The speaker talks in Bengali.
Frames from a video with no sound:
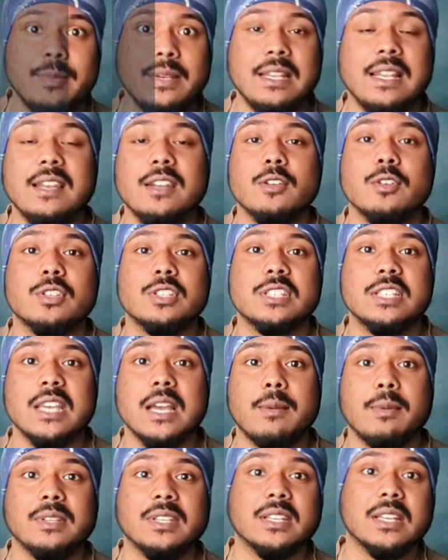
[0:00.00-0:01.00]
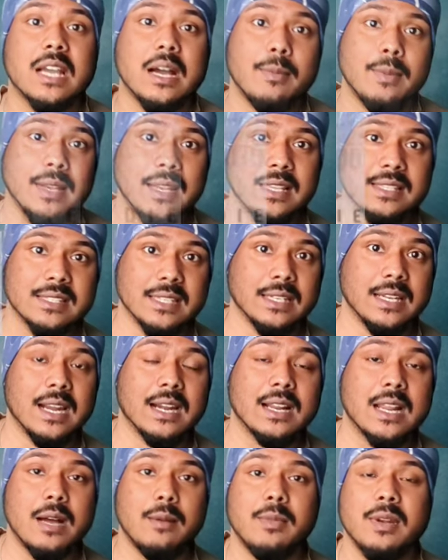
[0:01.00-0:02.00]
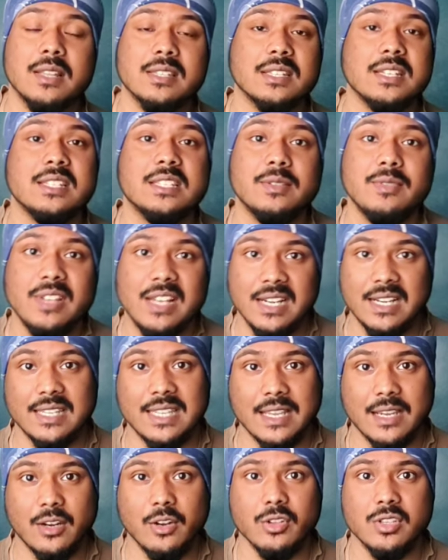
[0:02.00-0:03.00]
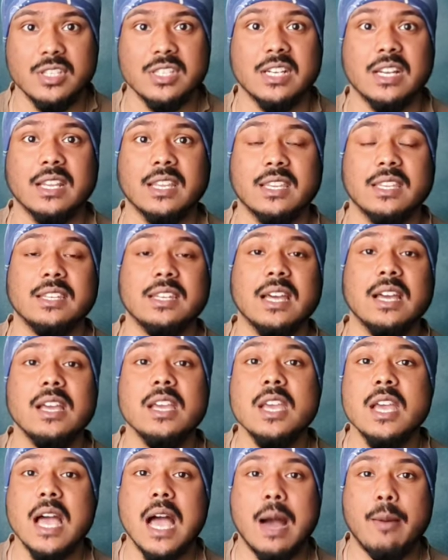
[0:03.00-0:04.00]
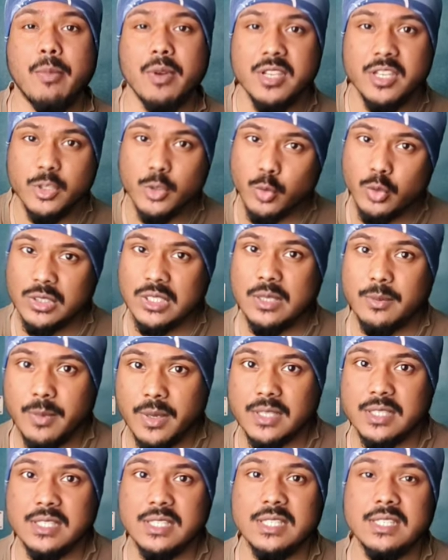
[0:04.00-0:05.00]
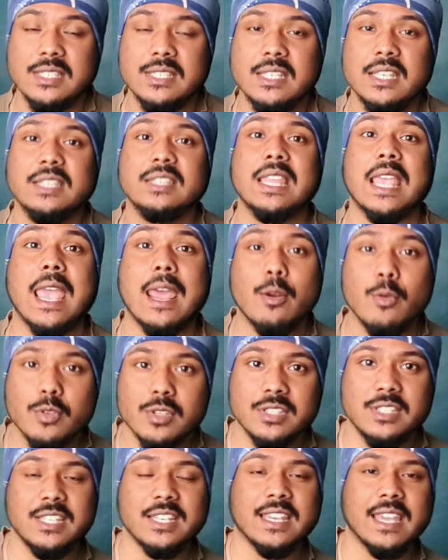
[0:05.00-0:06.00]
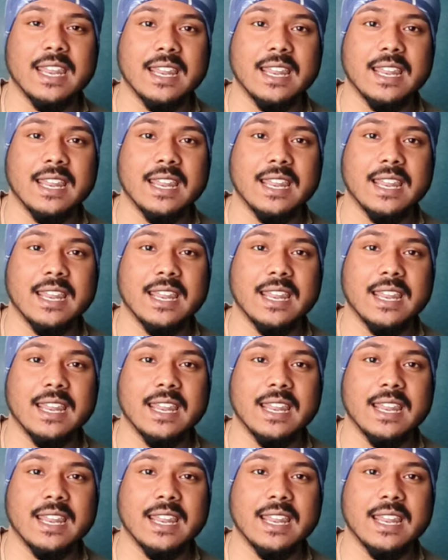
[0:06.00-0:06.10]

কি ভিলেন হচ্ছে আমাদের কামাল হাসান আর কামাল হাসানের যে ভিলেনটা দেখানো হচ্ছে সেটা কি না আমরা যে শুনতে পাচ্ছি যে থ্যানোস যে